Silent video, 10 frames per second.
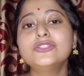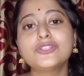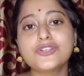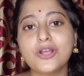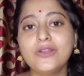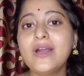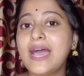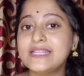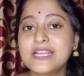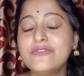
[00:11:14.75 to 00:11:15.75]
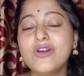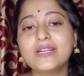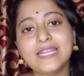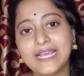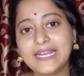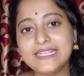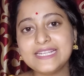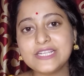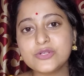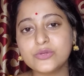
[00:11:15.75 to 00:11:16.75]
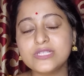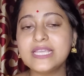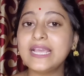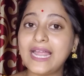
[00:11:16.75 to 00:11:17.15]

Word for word: তো চলো আজকের ব্লগটা এখানেই শেষ করছি